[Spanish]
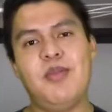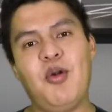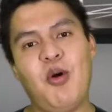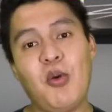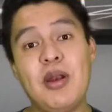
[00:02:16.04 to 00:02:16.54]

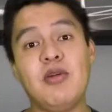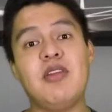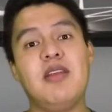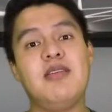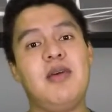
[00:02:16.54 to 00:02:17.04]
Por lo cual no
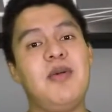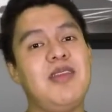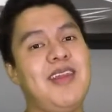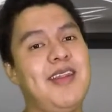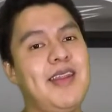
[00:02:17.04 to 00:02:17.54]
tienes que
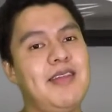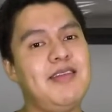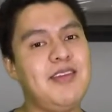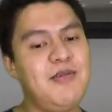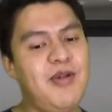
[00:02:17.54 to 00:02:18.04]
mantenerte
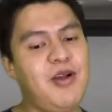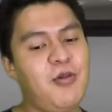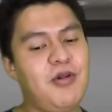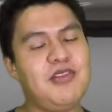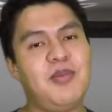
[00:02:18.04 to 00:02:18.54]
siempre
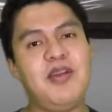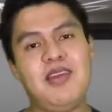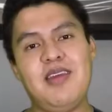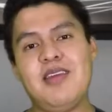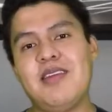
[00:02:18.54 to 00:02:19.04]
como ese
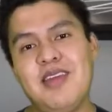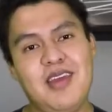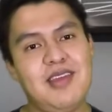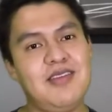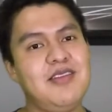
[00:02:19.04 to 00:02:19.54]
pendiente de
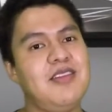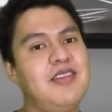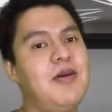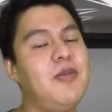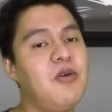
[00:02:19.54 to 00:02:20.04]
que si se
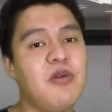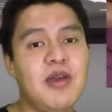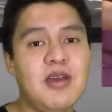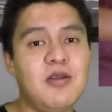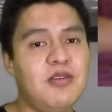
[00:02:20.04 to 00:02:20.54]
te va a
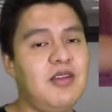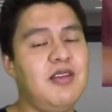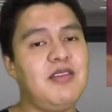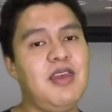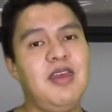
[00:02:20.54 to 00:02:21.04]
mover o
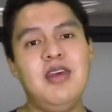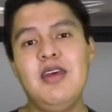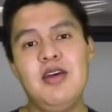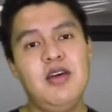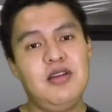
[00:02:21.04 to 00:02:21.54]
tienes que
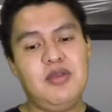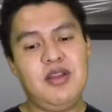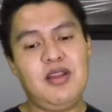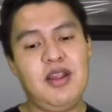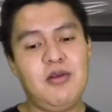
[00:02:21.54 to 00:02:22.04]

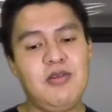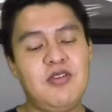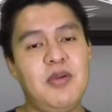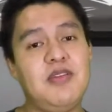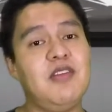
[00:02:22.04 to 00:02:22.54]
tener alguna
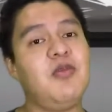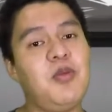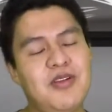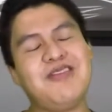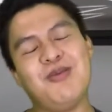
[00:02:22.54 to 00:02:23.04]
especie de
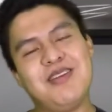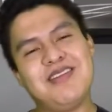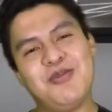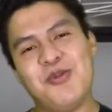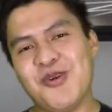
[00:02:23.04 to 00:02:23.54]
soporte sobre el
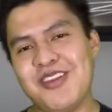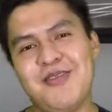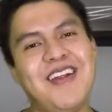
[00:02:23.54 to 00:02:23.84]
soporte,